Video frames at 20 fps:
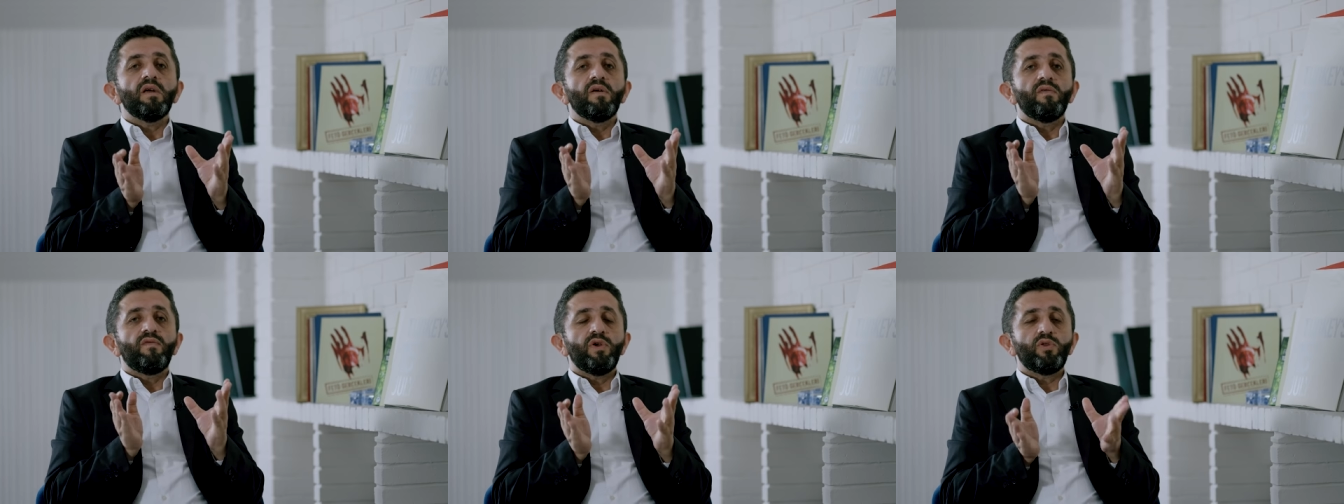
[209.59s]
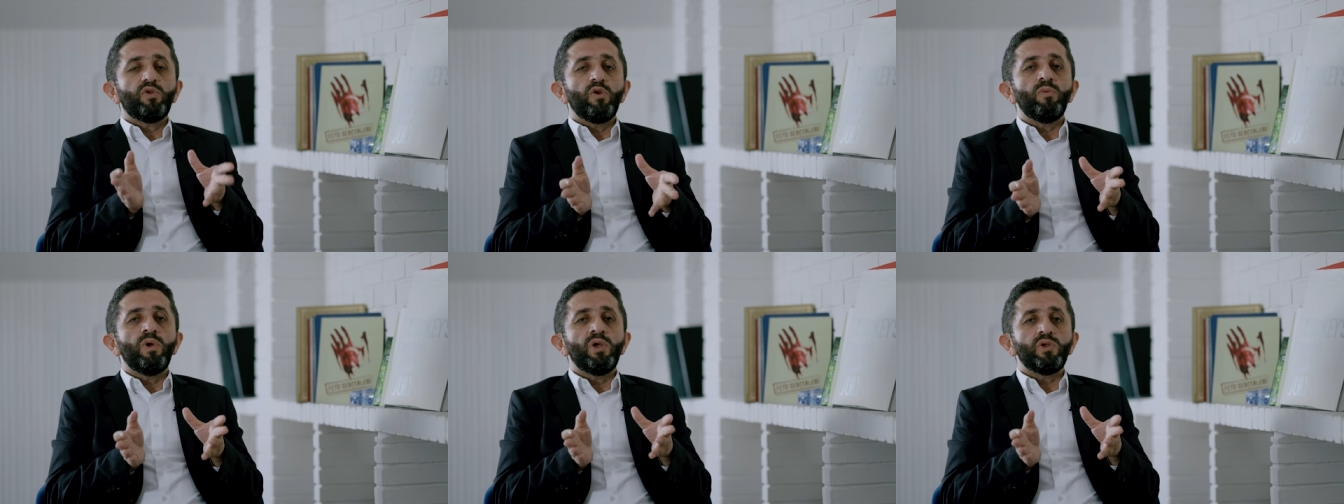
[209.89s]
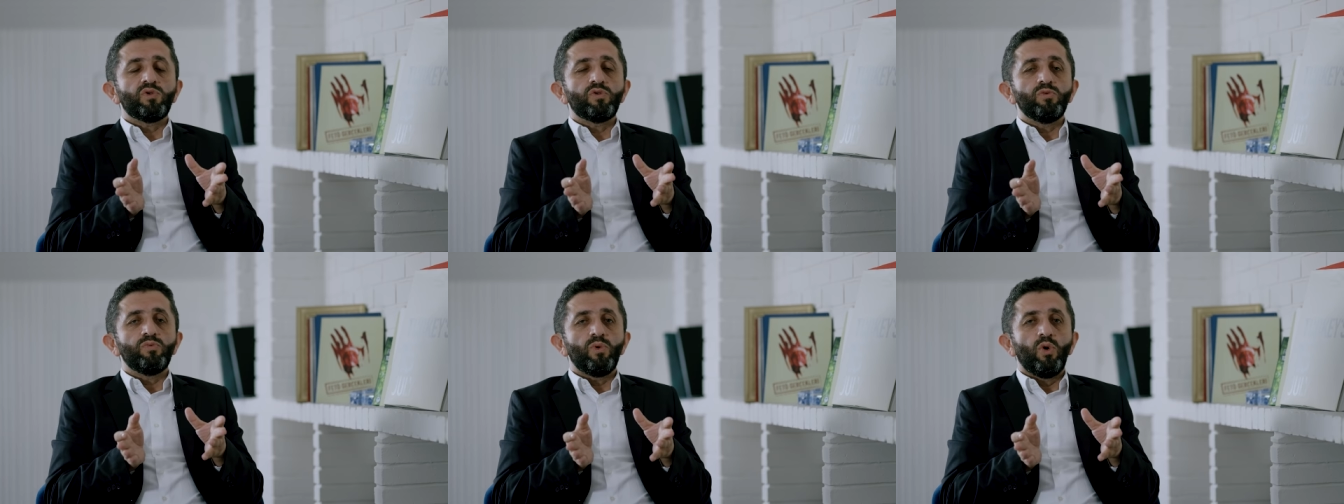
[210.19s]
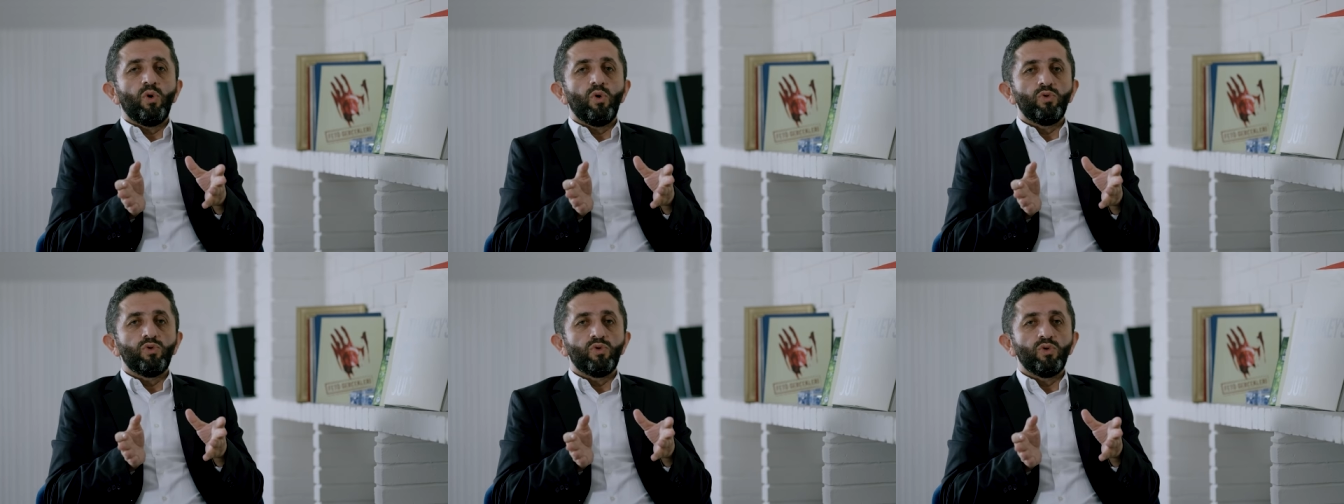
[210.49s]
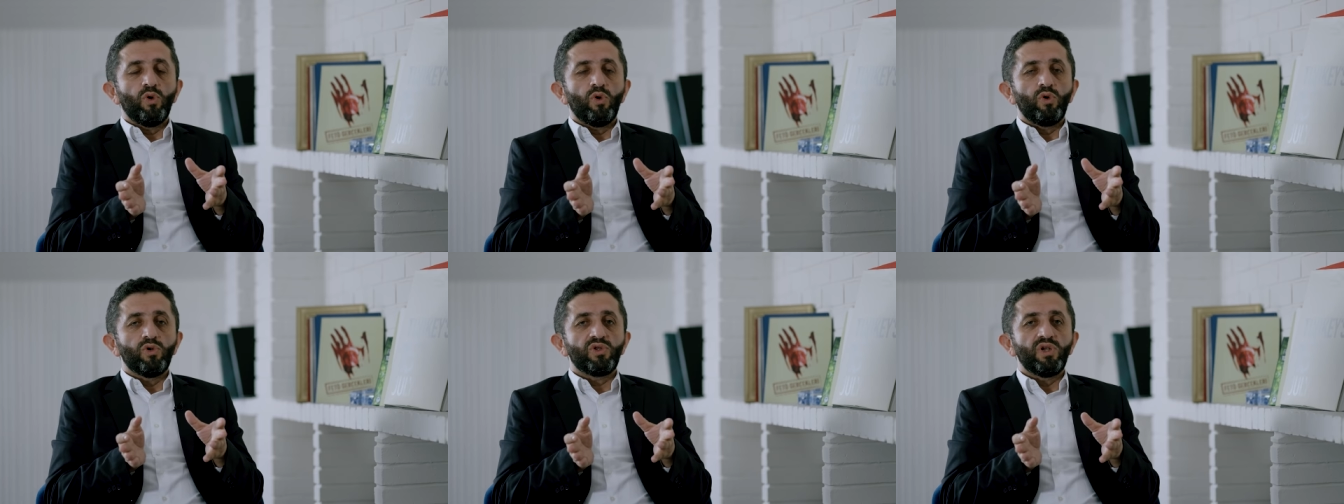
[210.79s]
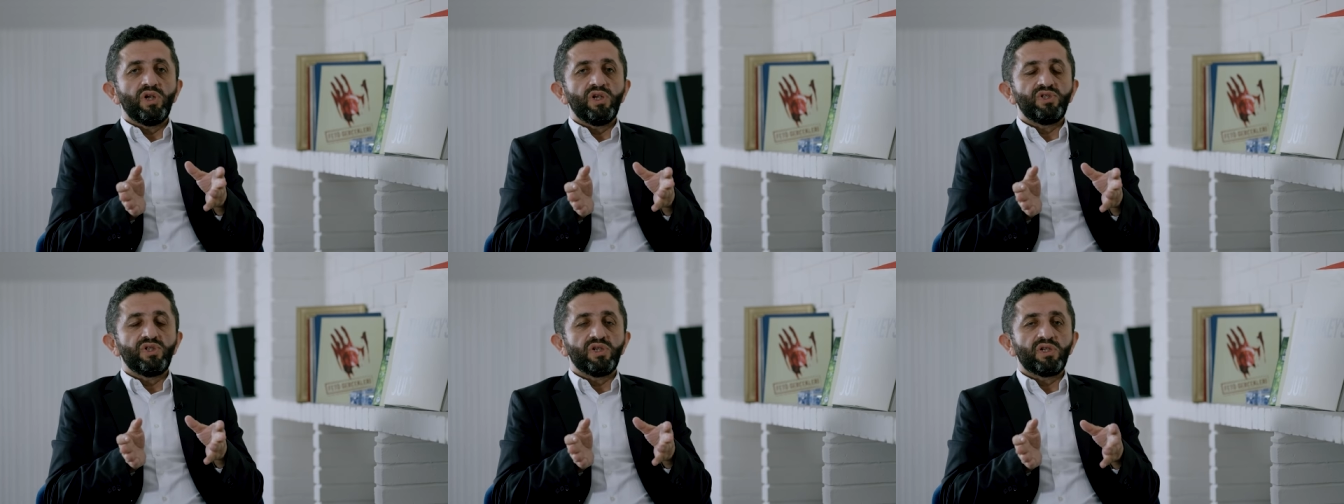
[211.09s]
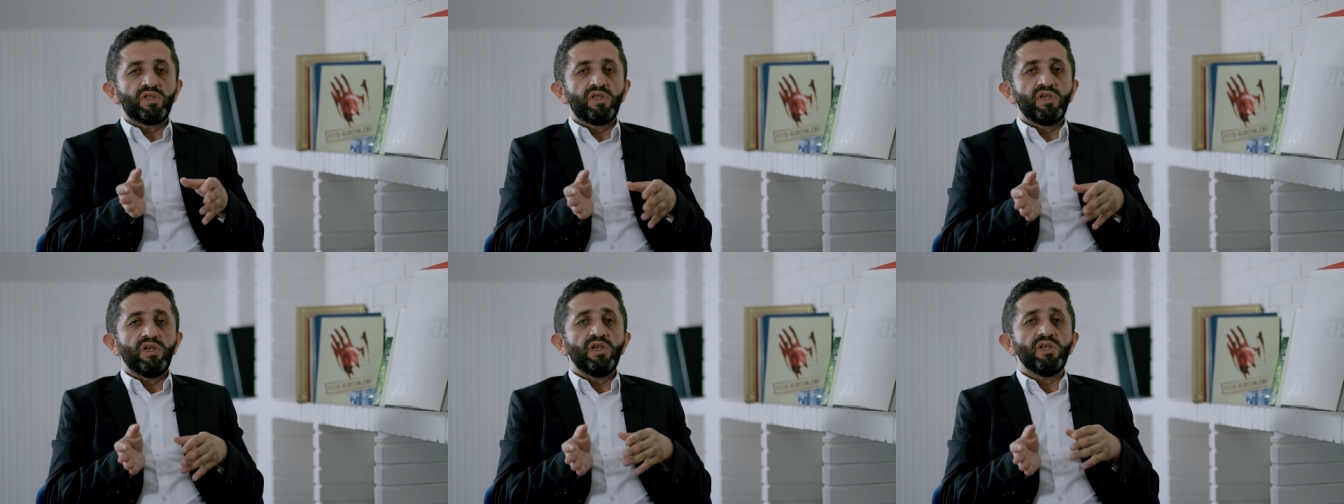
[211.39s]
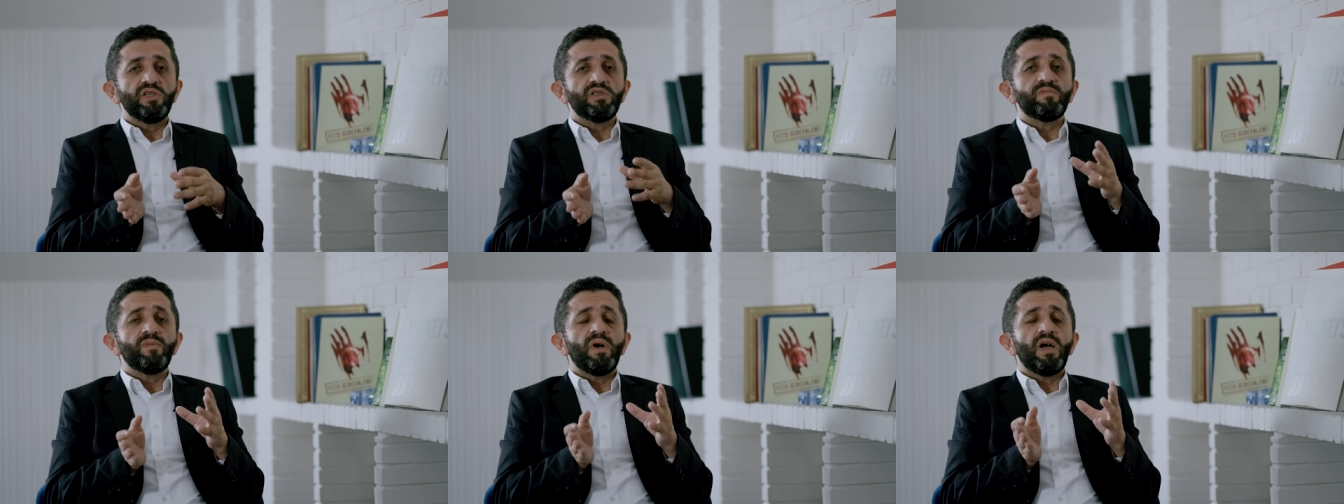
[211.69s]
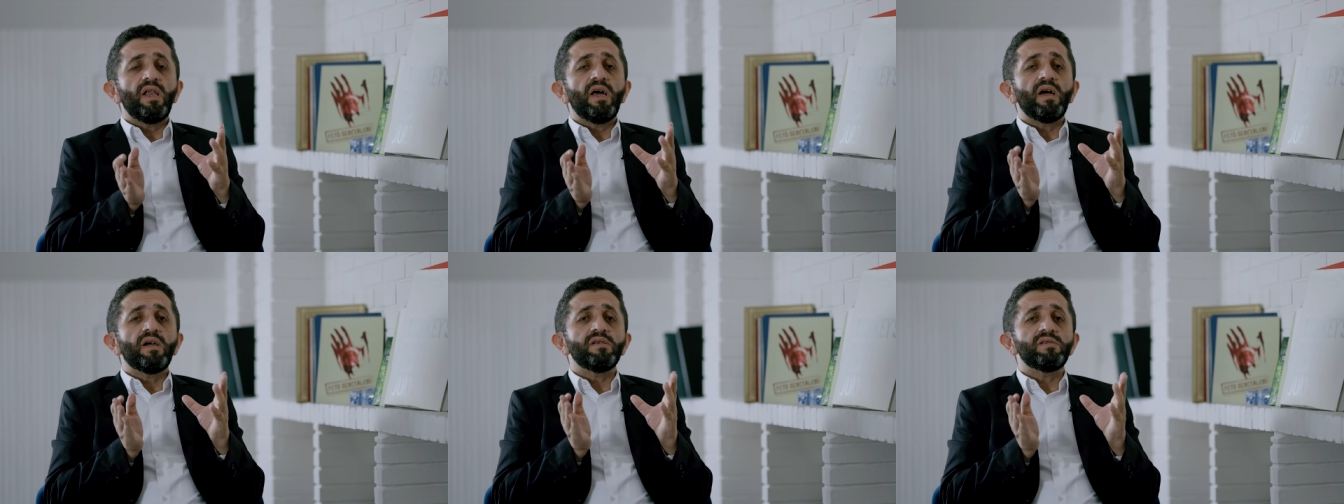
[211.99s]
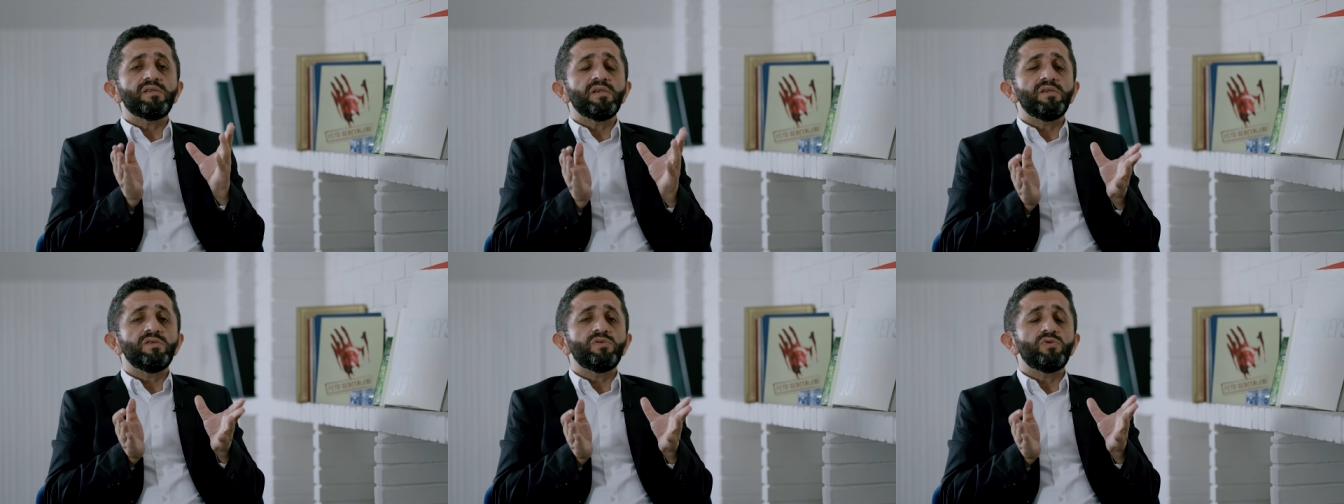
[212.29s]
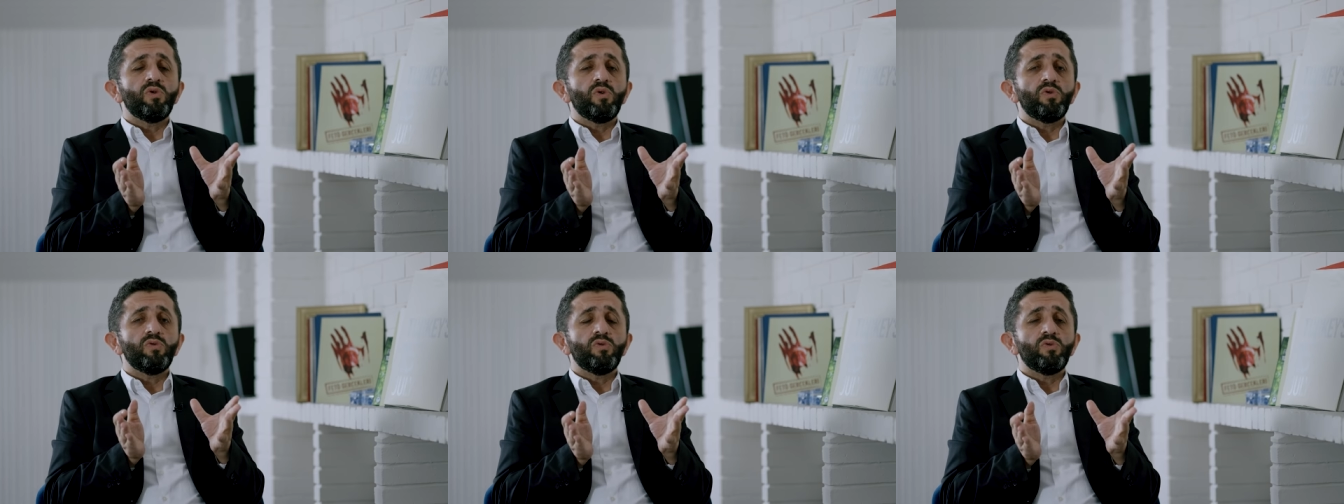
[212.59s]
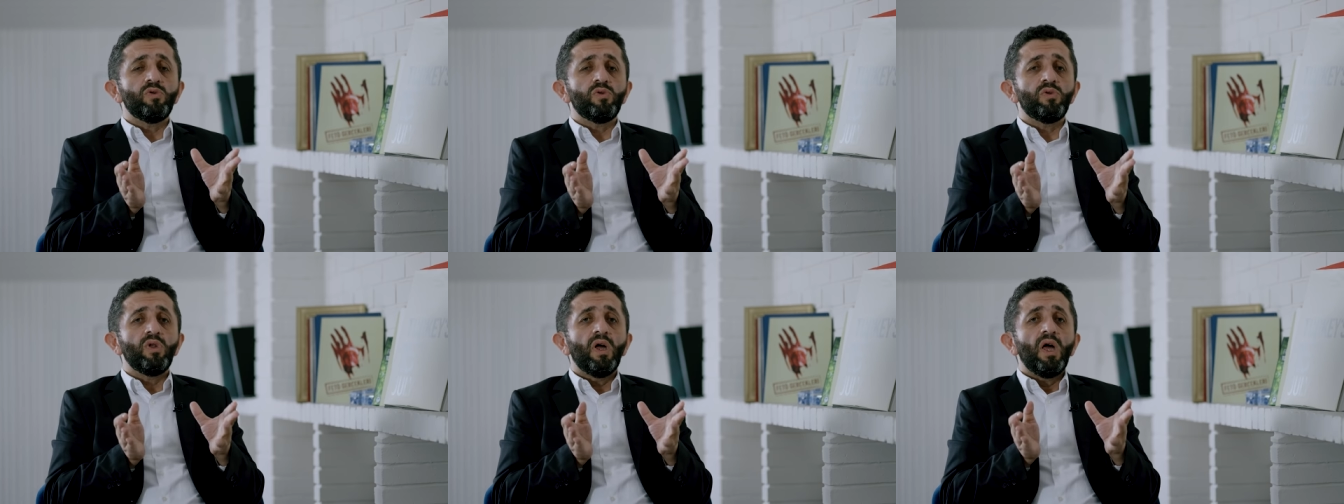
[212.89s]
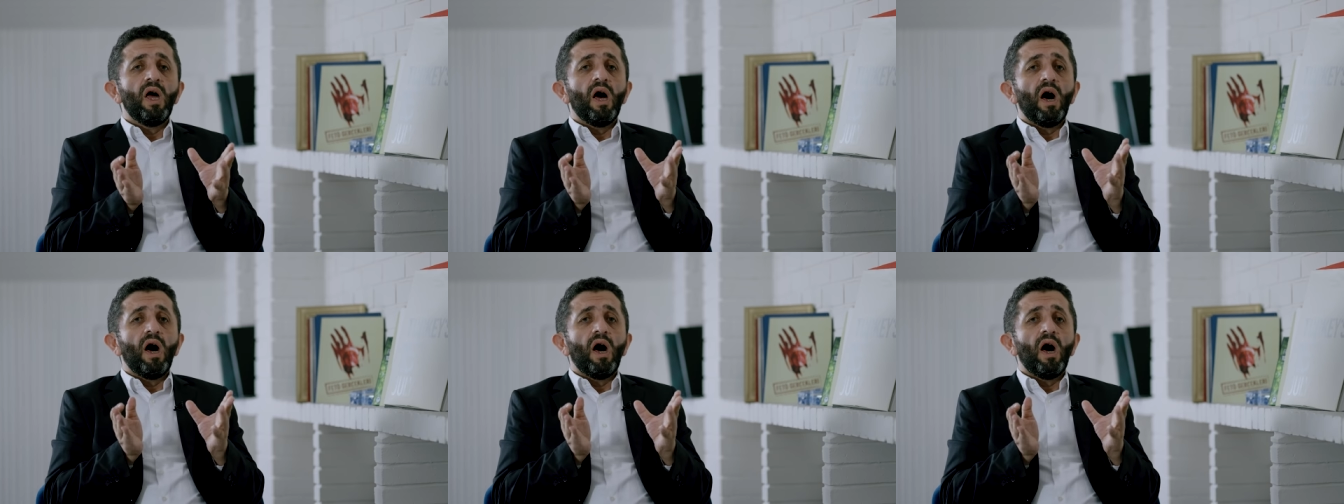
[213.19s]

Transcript: FETÖ mensubu olduğu ortaya çıktı. İsmail Hakkı Sarıcıoğlu'nun